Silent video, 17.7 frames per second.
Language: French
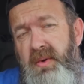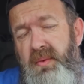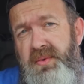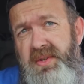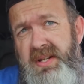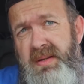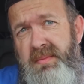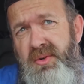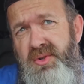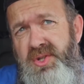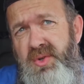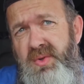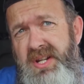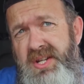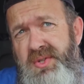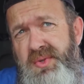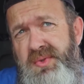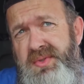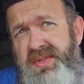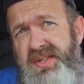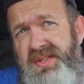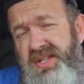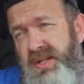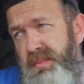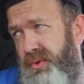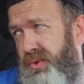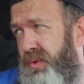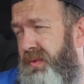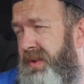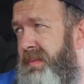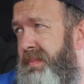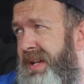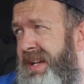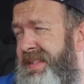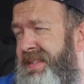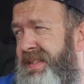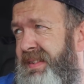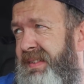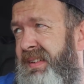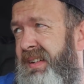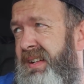Bon, finalement, j'ai eu de la chance, j'ai pu trouver une place,